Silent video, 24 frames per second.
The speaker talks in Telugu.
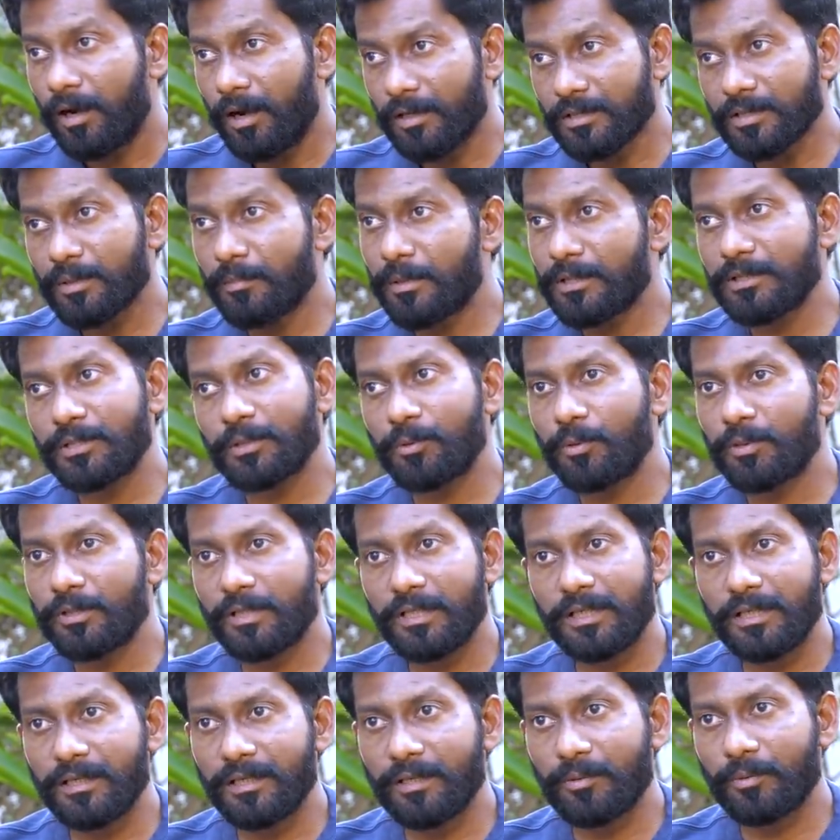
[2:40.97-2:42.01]
ఆషామాషగా
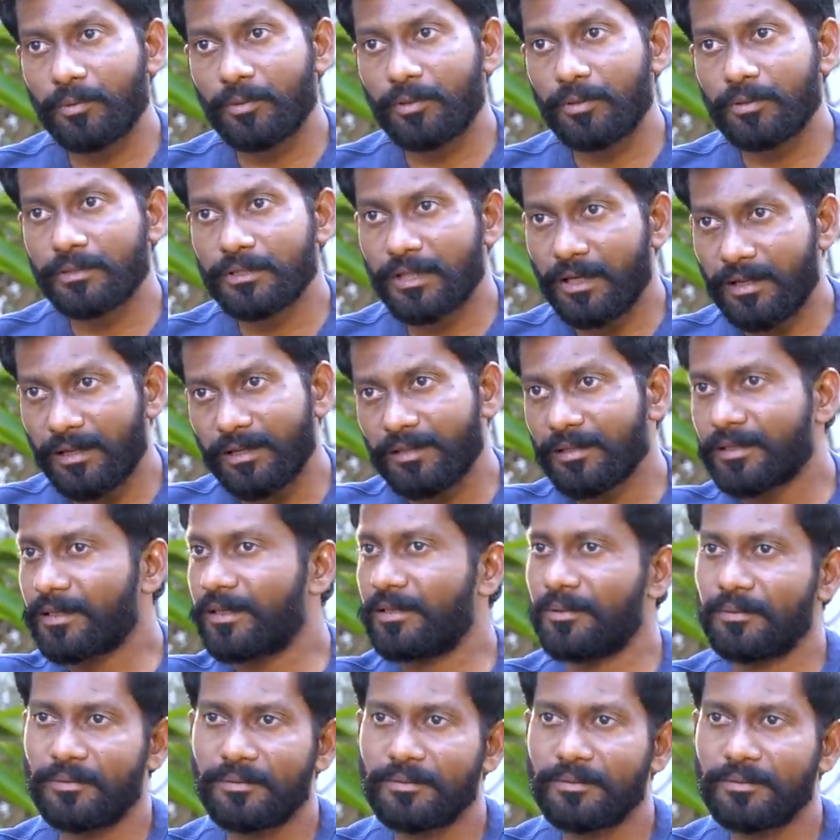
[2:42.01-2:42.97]
ఉండడండి ఆ కుర్రాడు చాలా అందగాడు